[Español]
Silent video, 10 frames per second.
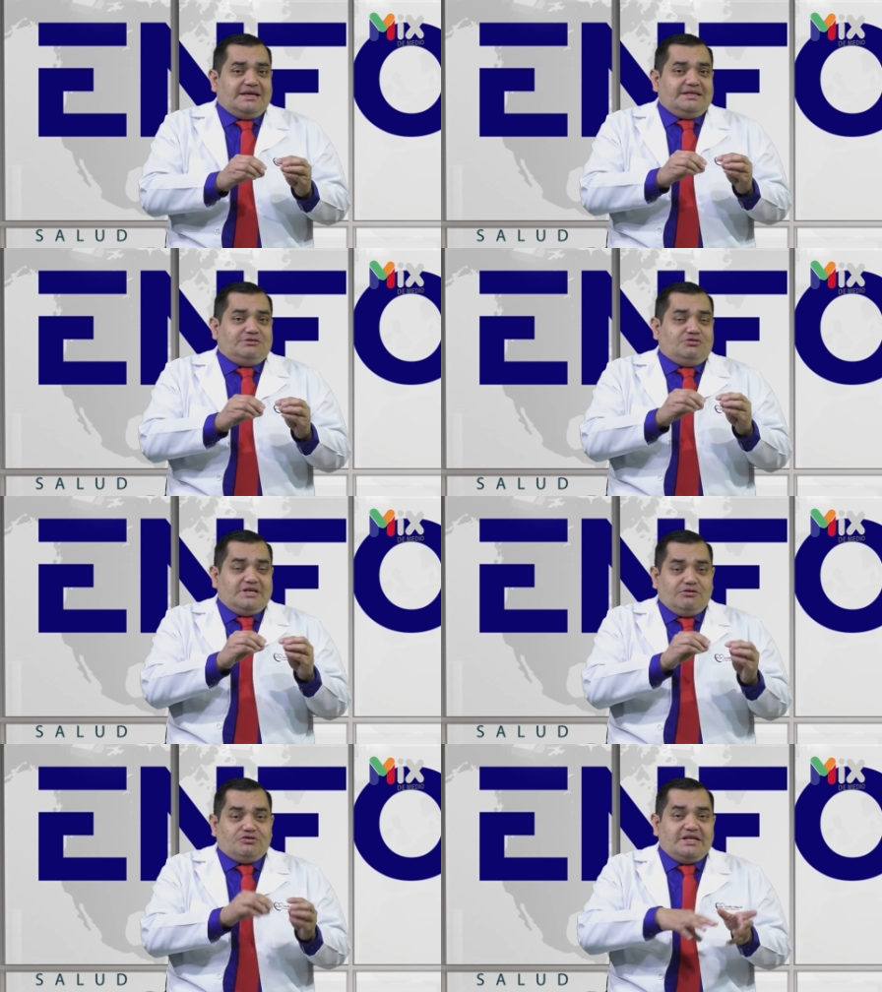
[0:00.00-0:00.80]
que su
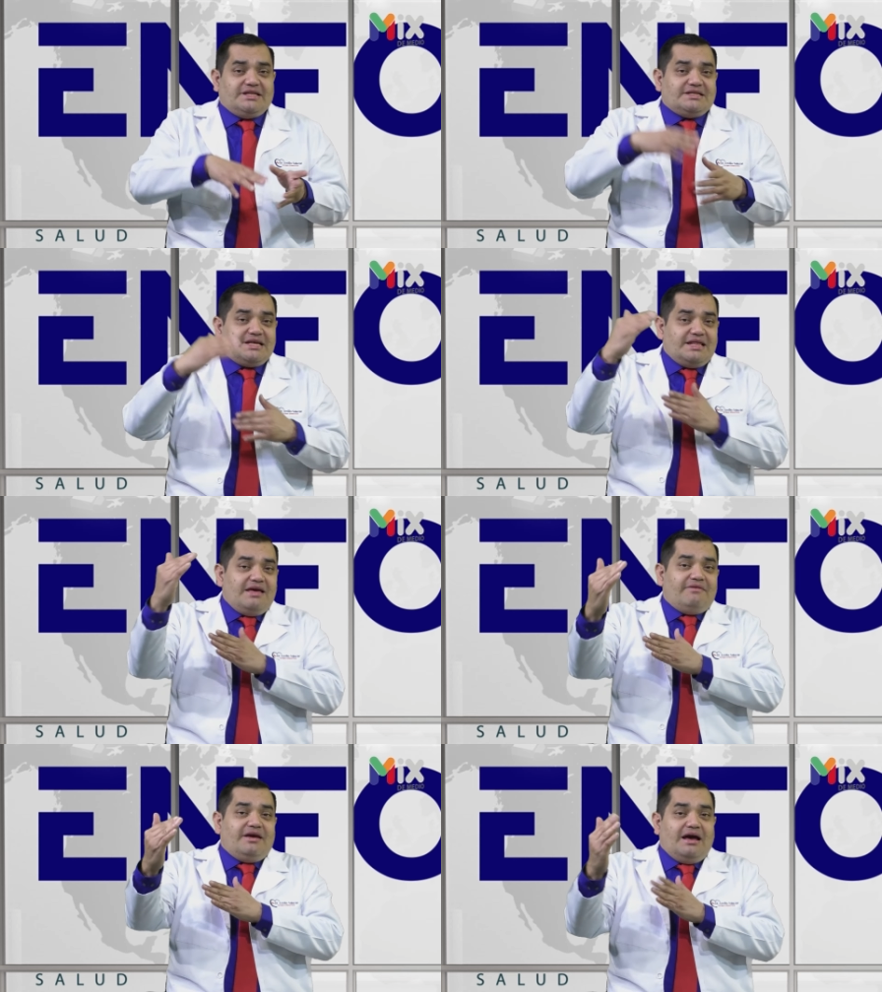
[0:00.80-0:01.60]
sinusitis se
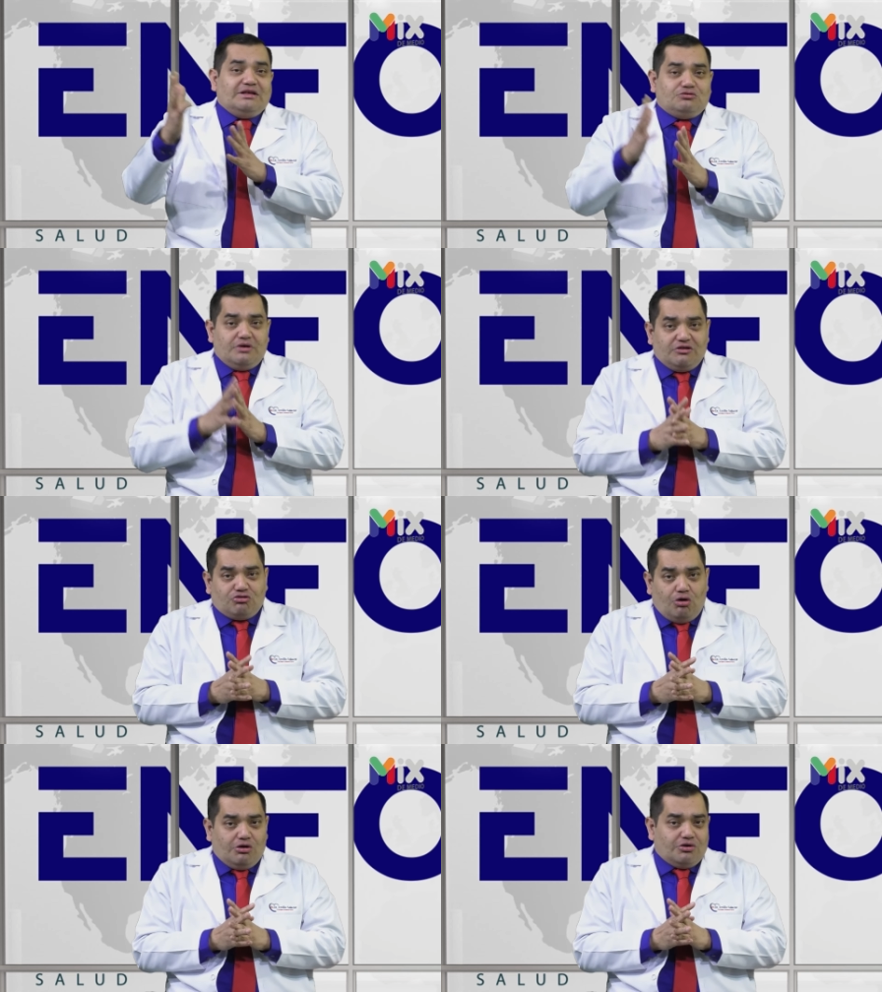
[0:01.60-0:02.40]
debe a su
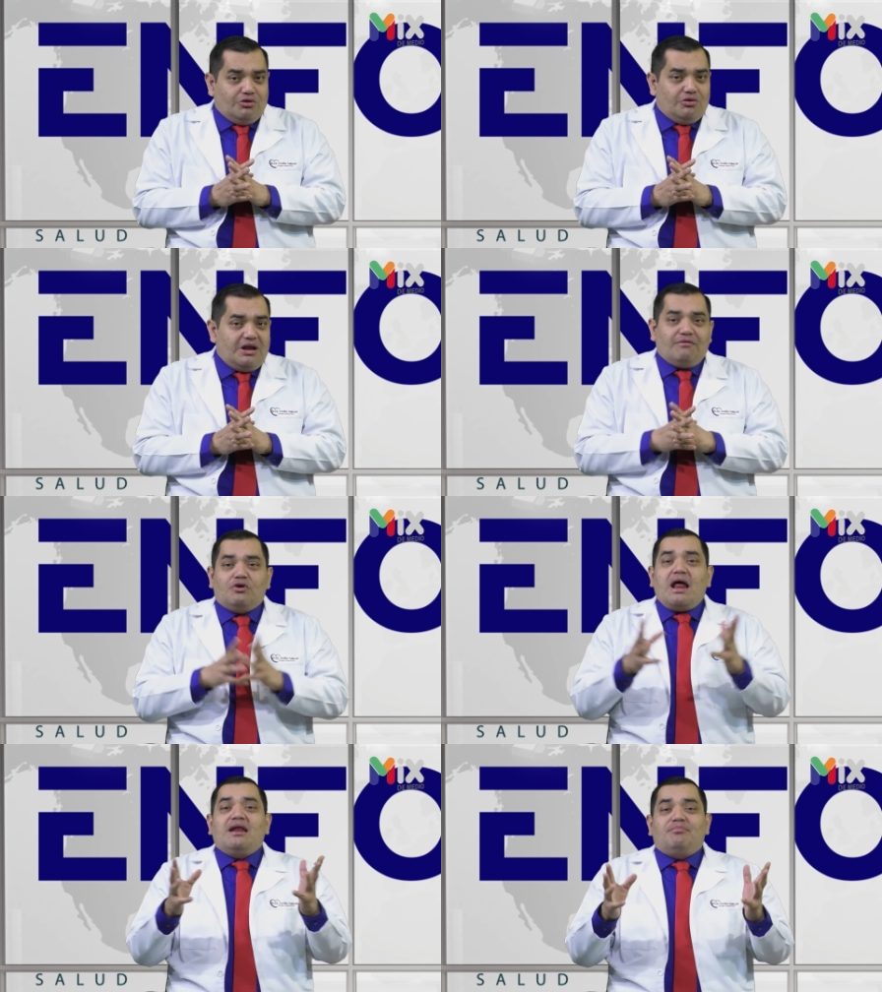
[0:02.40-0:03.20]
entorno
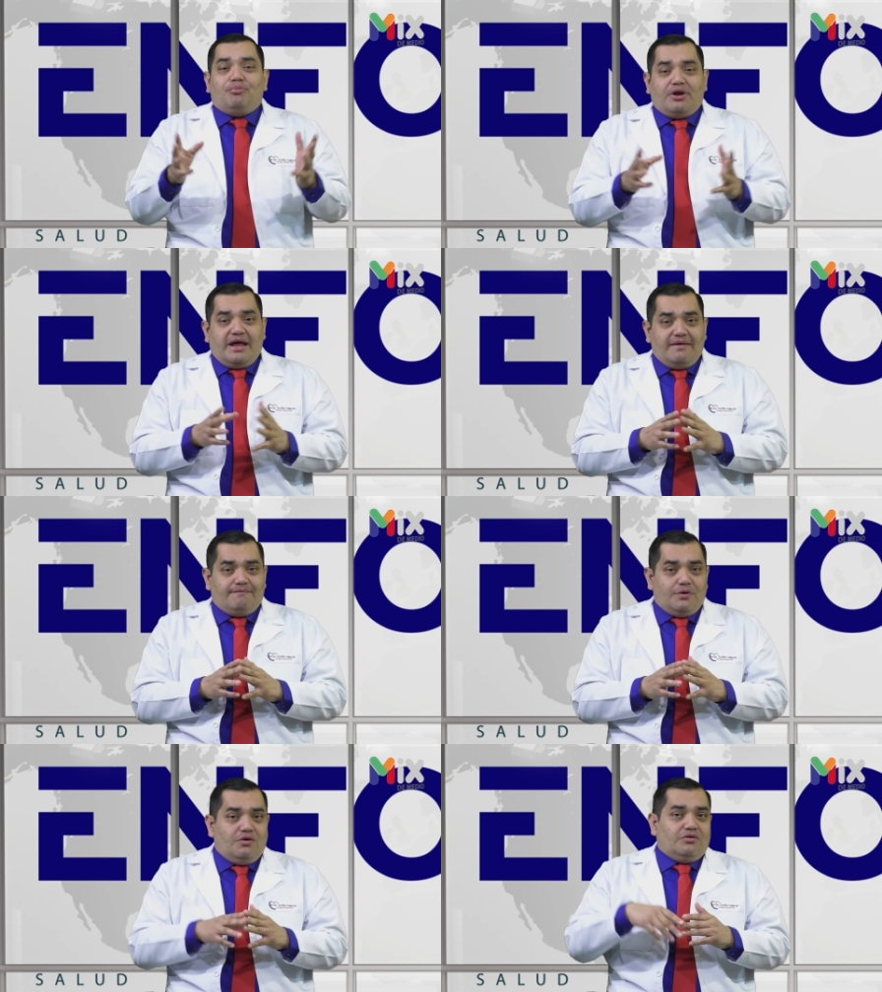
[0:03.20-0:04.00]
laboral, por
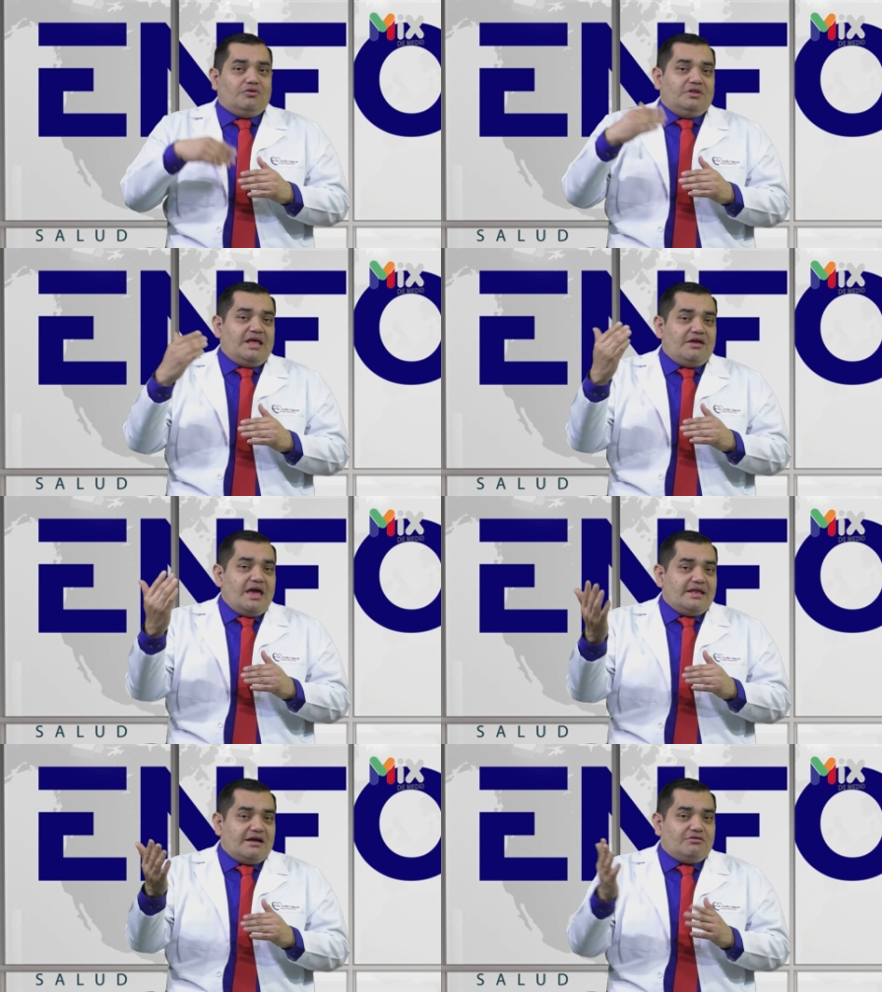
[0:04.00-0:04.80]
ejemplo, donde
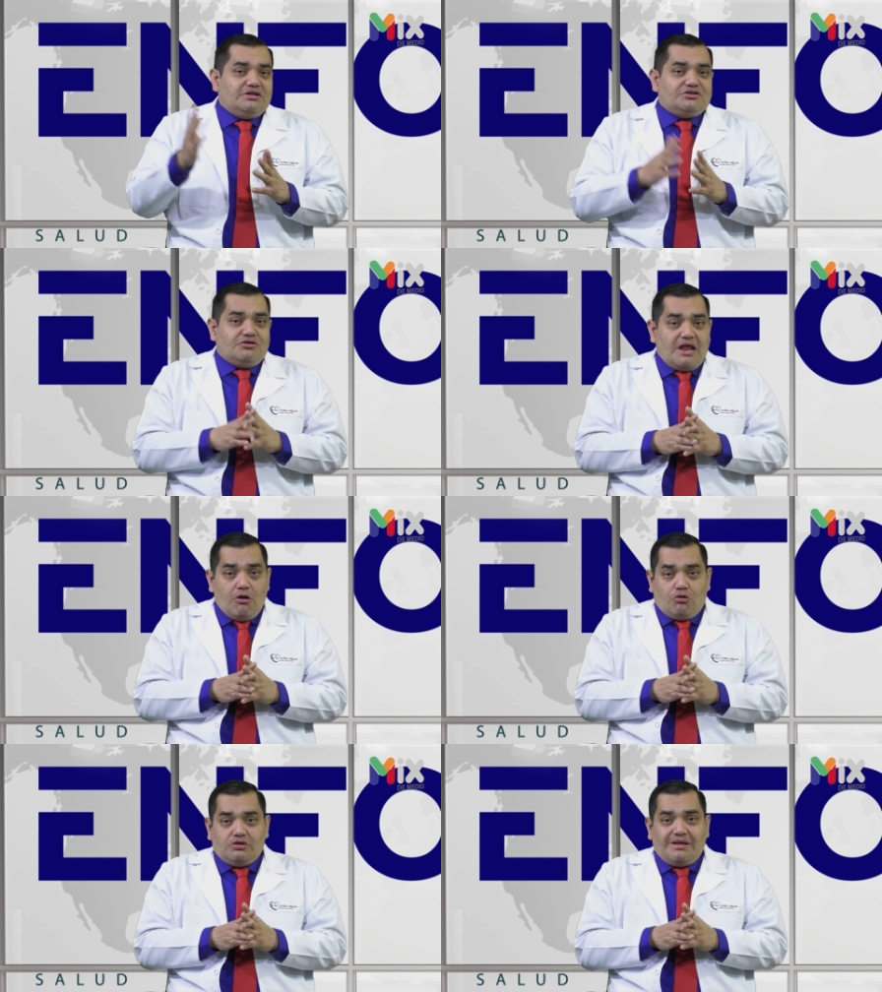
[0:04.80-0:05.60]
haya aire
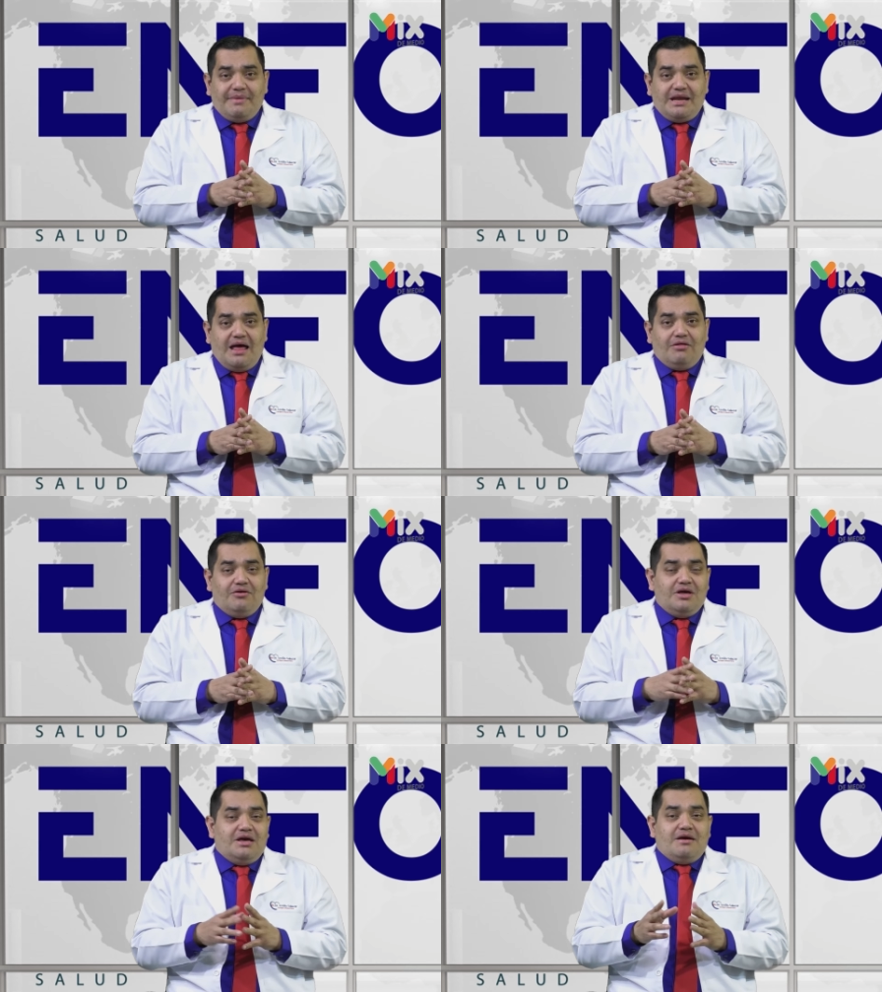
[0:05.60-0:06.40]
acondicionado contaminado,